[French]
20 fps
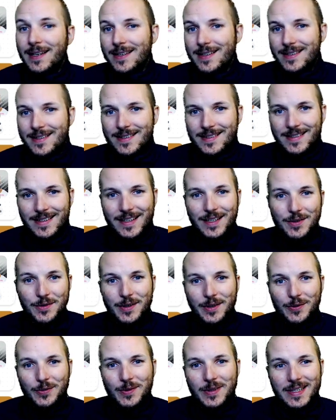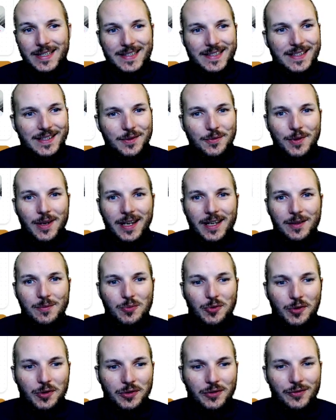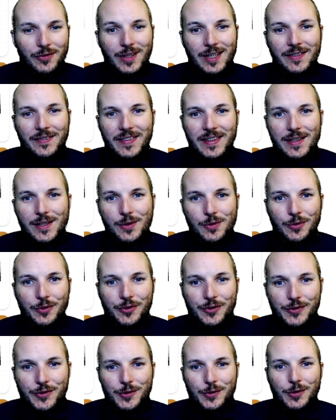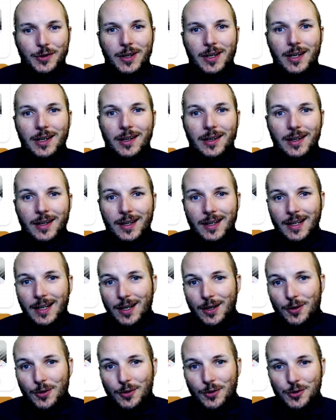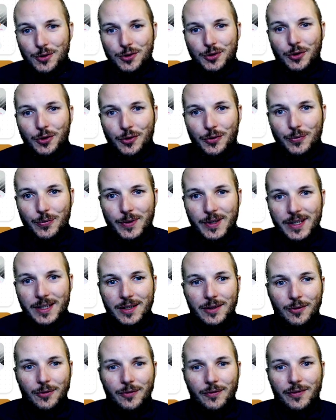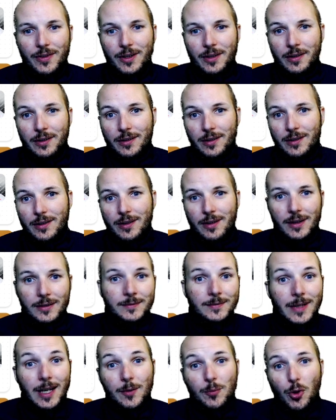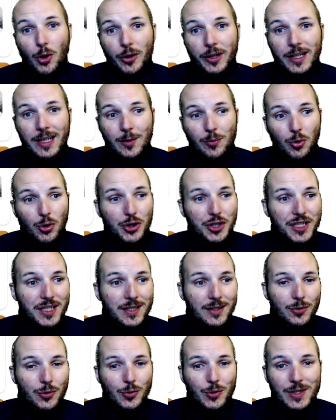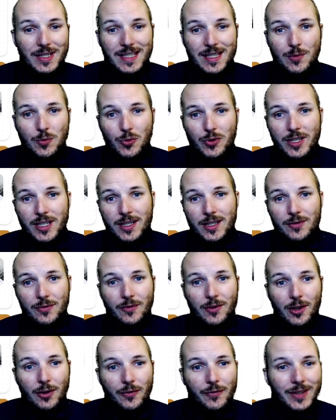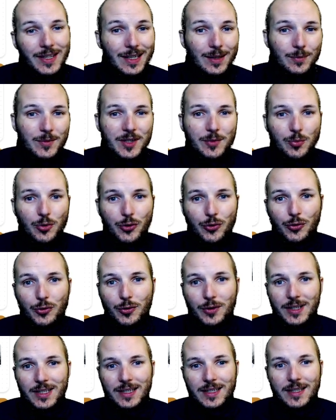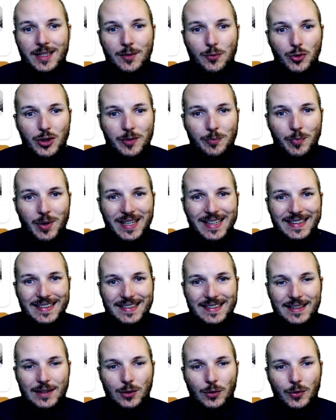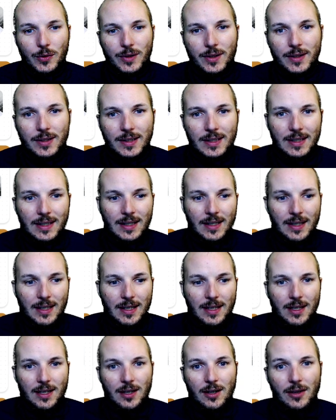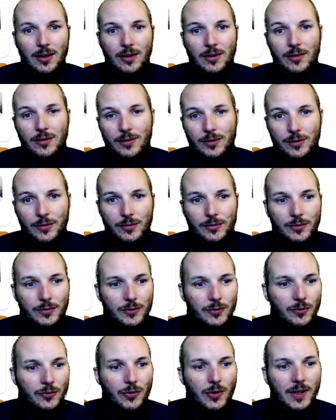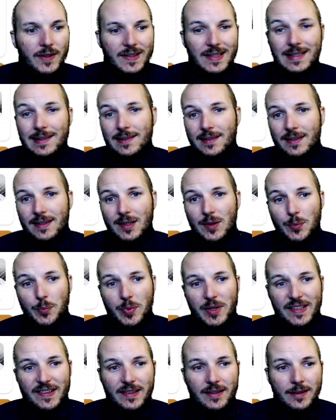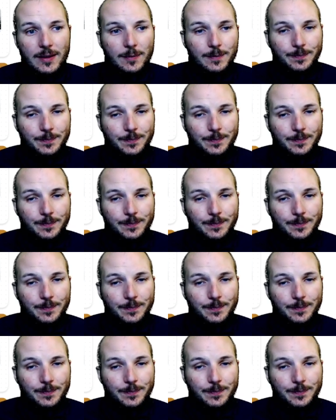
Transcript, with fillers: Salut à toi, c'est Wild pour une nouvelle vidéo Sorar. Aujourd'hui, on va aborder la prochaine Game Week. On va revenir un petit peu sur les Game Week précédentes, euh, voir ce qui s'est passé.